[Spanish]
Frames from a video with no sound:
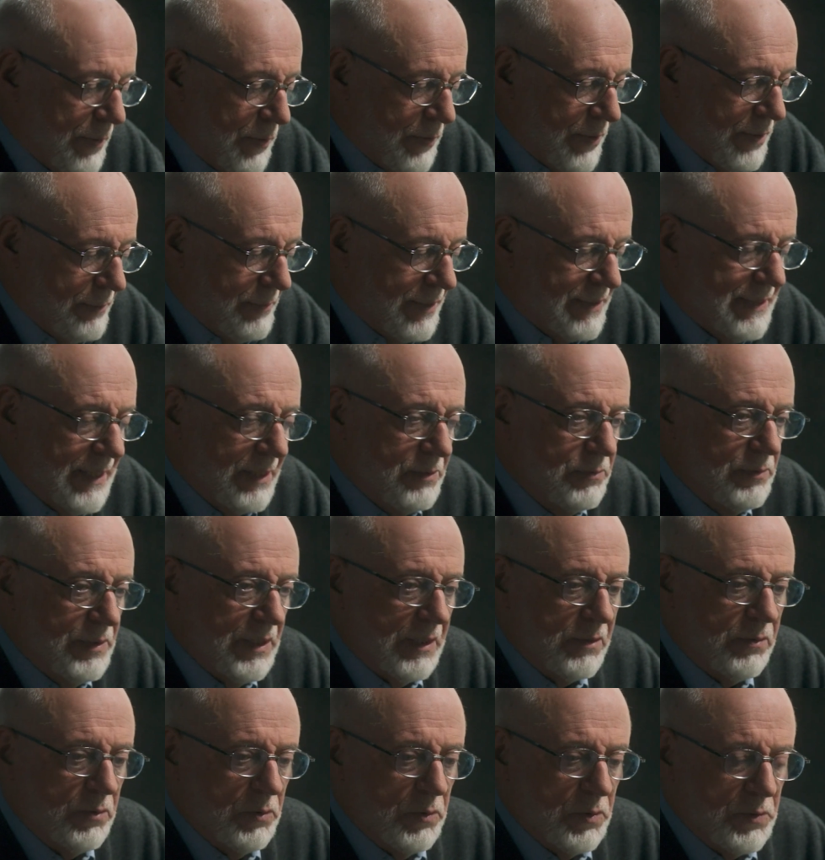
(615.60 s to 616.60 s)
Pero además hay
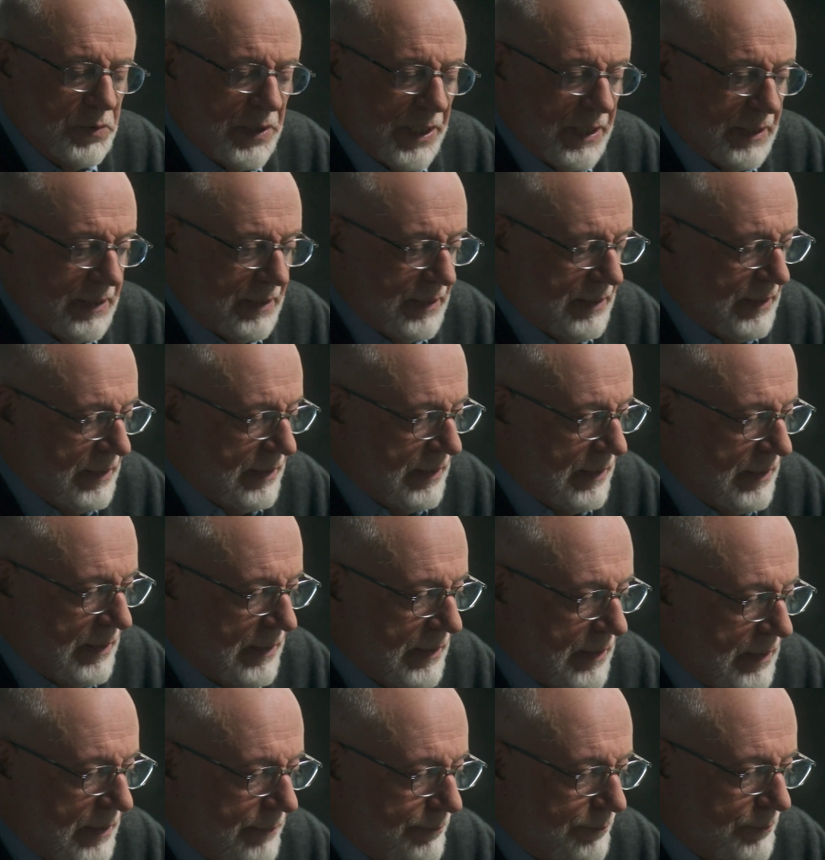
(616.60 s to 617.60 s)
una cosa,
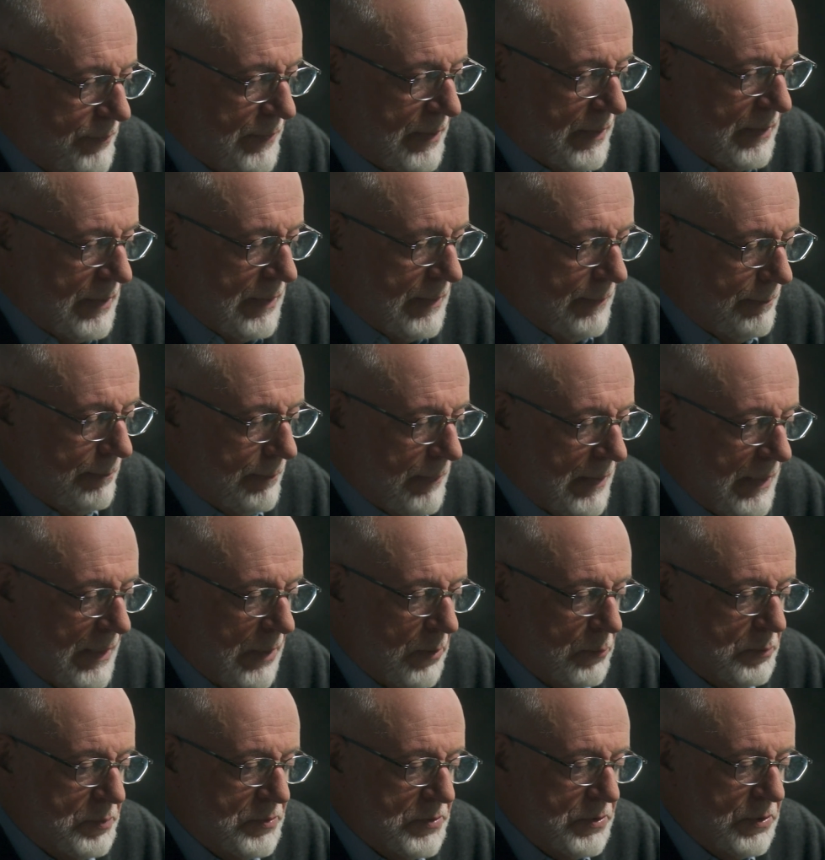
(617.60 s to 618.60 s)
eh,
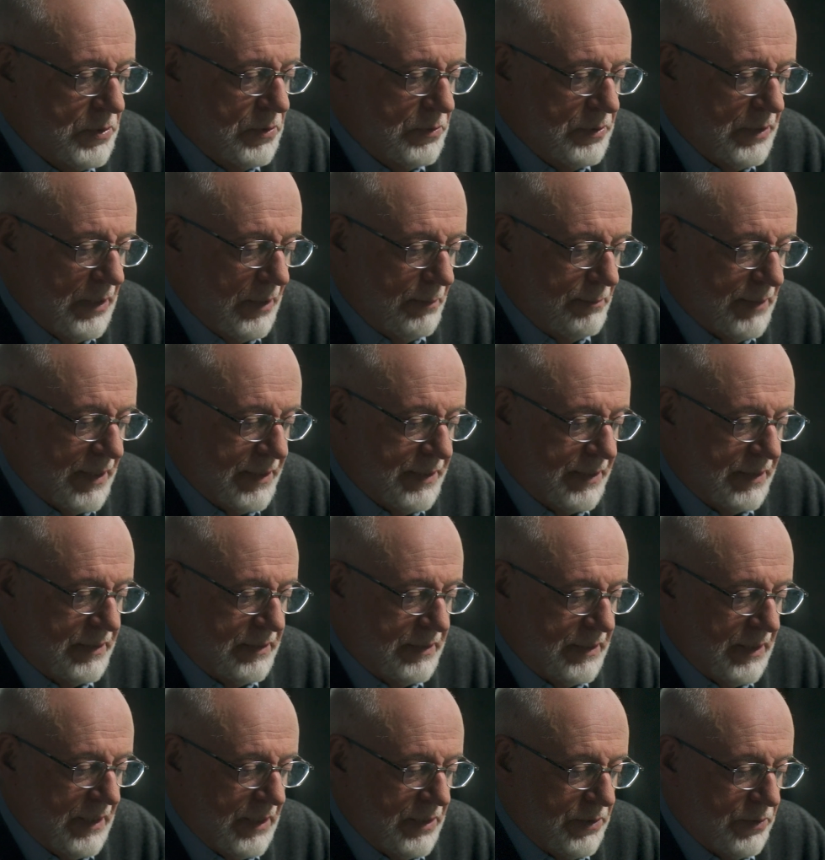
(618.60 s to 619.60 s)
la opción del
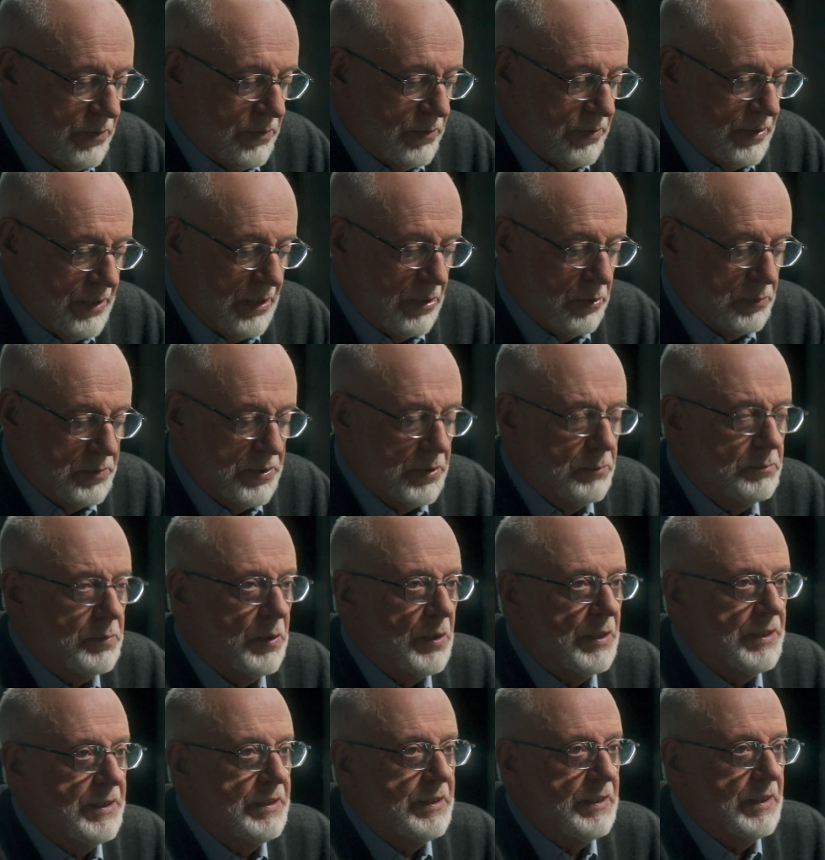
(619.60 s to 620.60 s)
magisterio y la opción
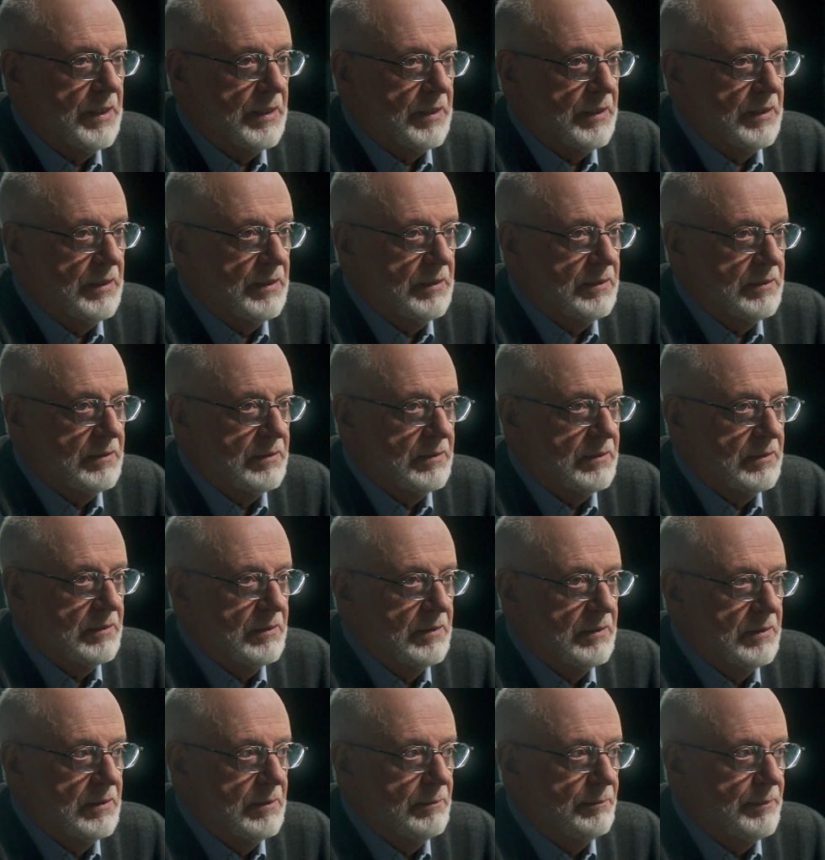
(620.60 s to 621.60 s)
por la izquierda,
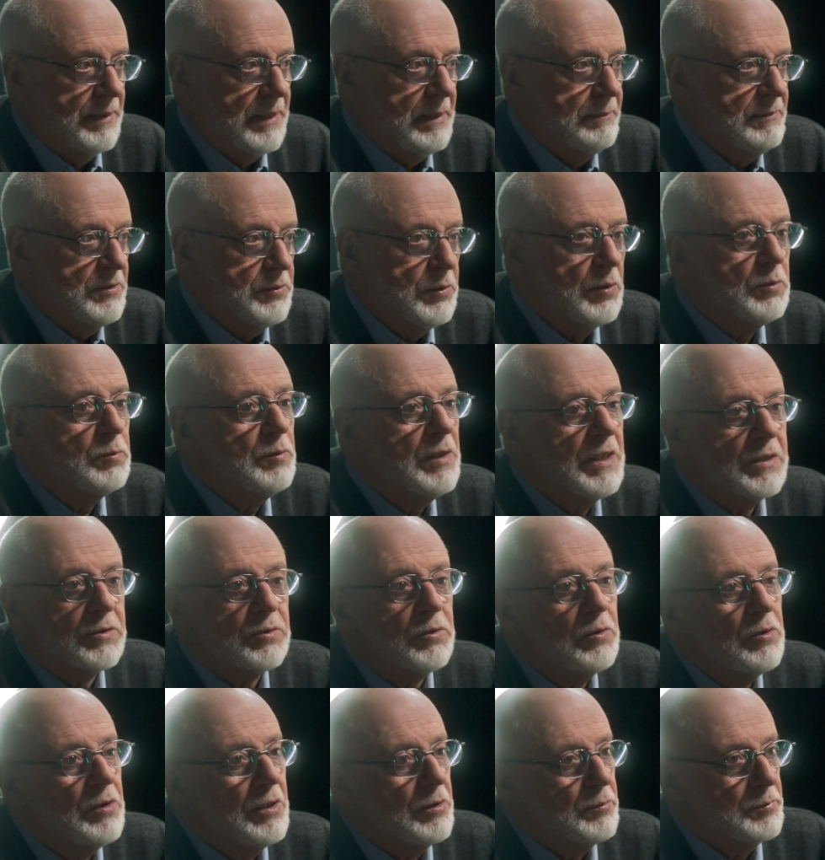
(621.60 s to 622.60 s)
para mí son una
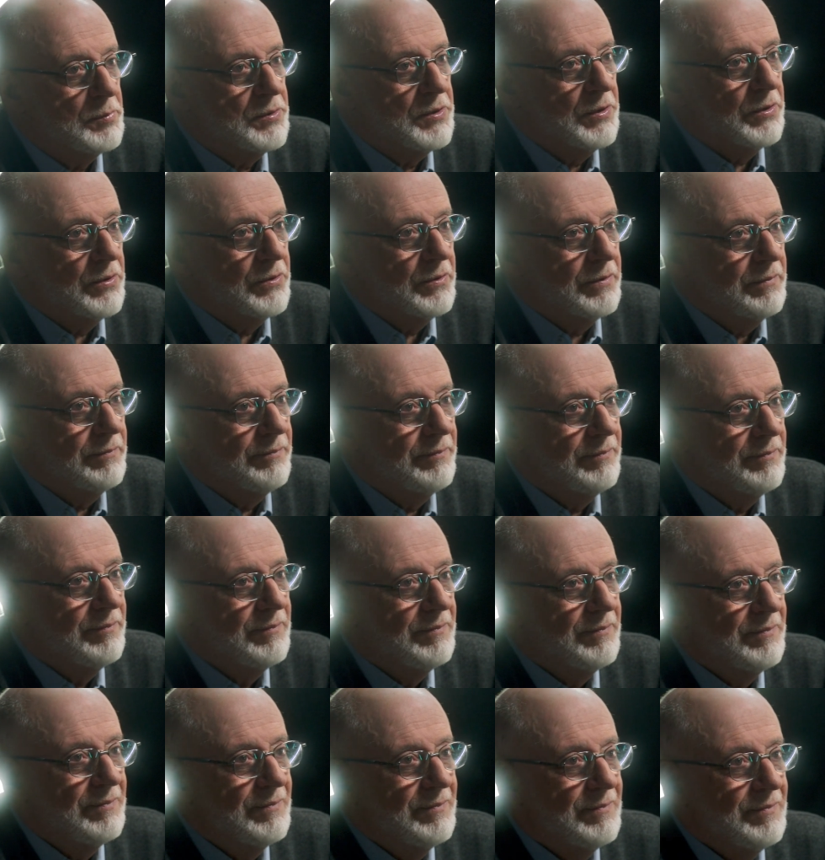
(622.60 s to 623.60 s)
sola opción.
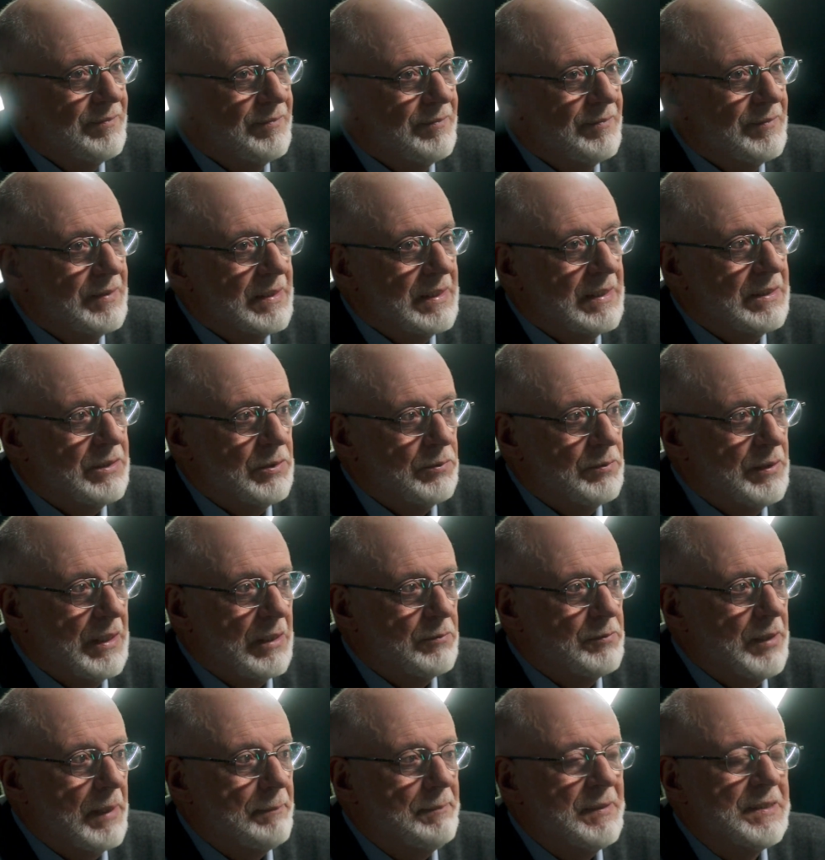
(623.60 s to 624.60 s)
Es decir,
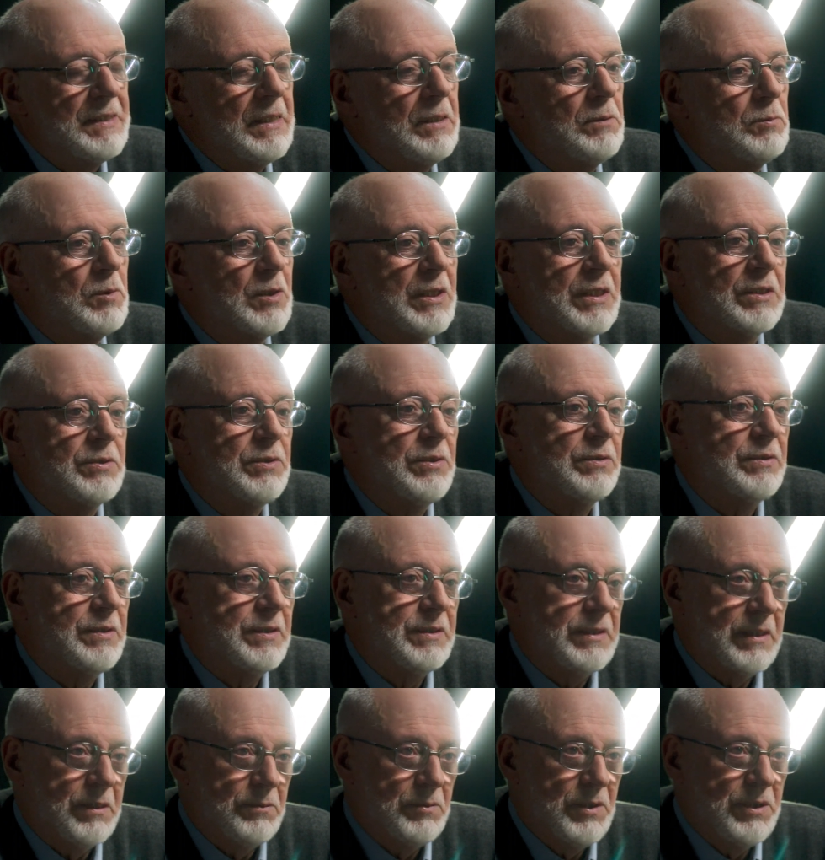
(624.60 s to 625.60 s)
una, especie de vocación de
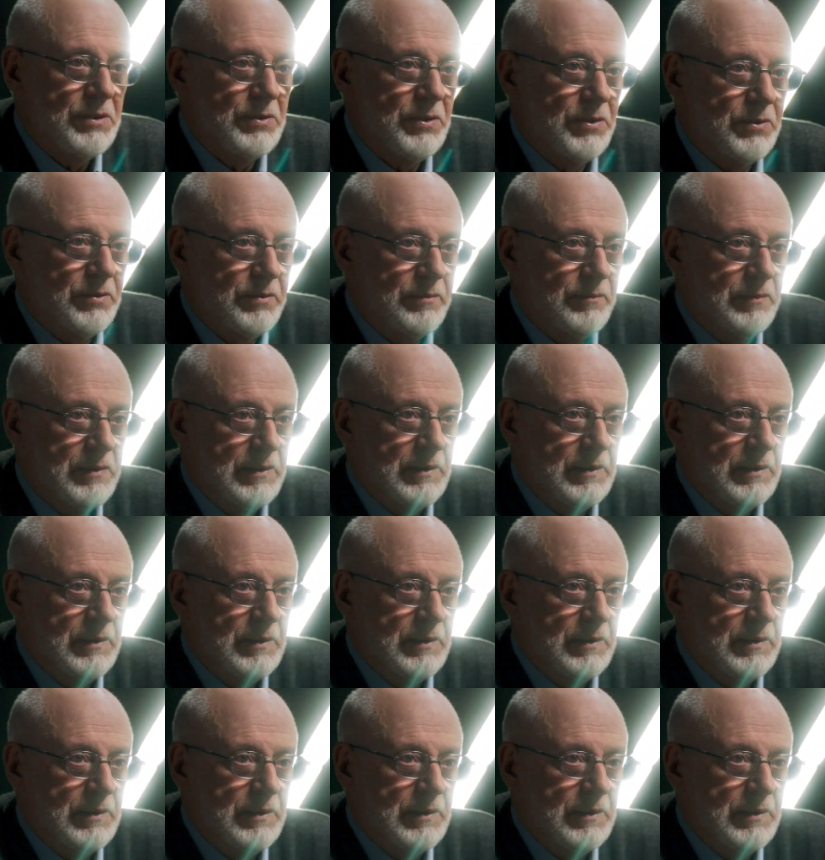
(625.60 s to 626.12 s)
servicio.